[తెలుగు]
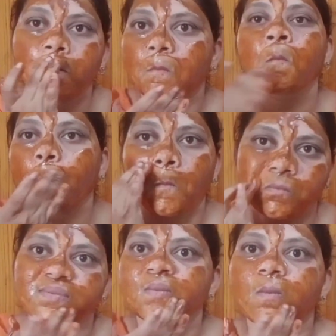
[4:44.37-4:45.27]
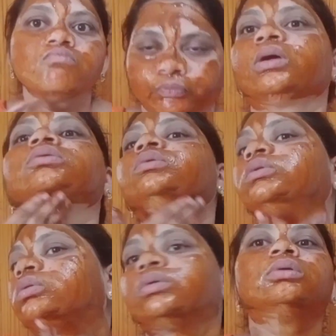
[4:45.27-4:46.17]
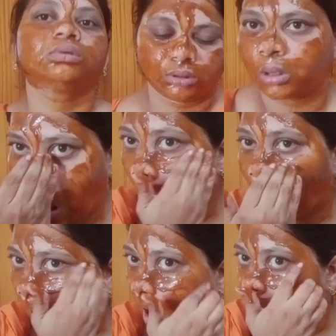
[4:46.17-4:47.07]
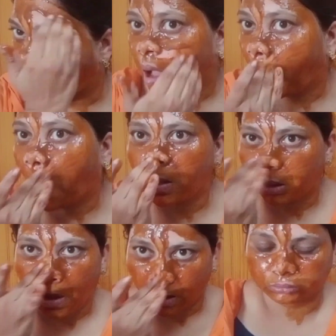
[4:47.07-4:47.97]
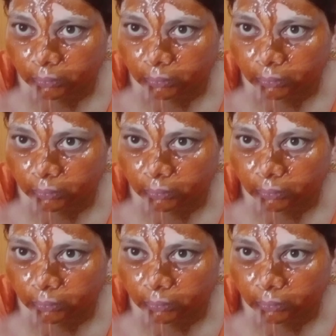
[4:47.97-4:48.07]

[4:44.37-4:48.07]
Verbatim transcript: అందుకని ఇంకా ఇప్పటి నుంచి స్టార్ట్ చేస్తూ ఉన్నానమాట